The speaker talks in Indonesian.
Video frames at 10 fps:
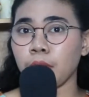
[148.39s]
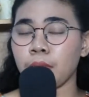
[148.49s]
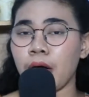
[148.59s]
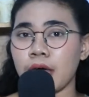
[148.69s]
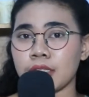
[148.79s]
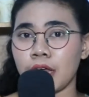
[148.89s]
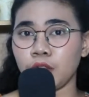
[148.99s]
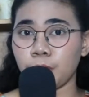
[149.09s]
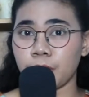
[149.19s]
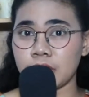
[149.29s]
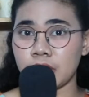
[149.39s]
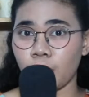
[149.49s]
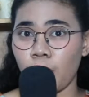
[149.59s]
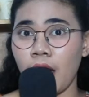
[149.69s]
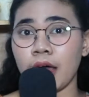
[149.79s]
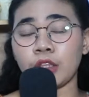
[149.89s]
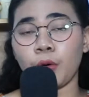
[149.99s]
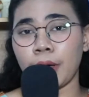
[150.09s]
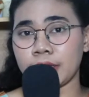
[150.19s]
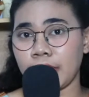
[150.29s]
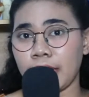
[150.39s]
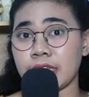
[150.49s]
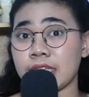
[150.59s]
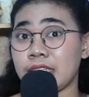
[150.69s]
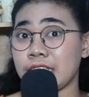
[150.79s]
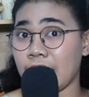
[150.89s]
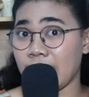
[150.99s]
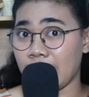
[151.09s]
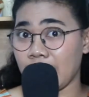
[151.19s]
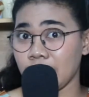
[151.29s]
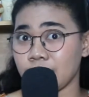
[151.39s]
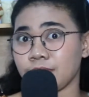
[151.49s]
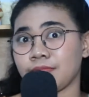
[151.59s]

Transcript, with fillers: membahas satu peristiwa atau materi sejarah